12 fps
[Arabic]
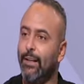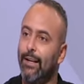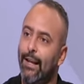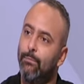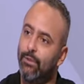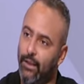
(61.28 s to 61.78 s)
عن
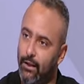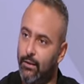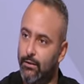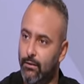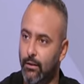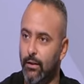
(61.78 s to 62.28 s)
اللعيب بتاعها
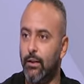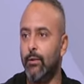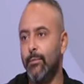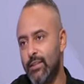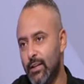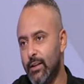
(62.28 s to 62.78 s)
صحيح.
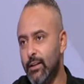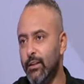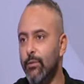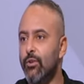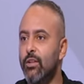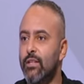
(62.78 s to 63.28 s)
الميزه ان
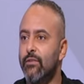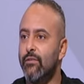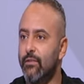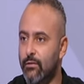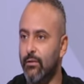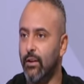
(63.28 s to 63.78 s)
انت مش
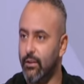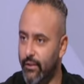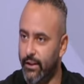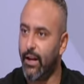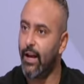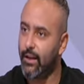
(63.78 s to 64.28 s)
هتسافر
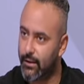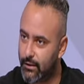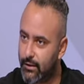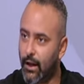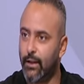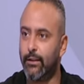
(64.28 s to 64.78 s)
هتريح
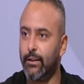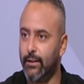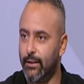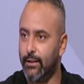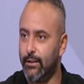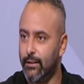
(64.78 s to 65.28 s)
عندك
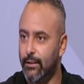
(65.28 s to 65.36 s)
انت هتسافر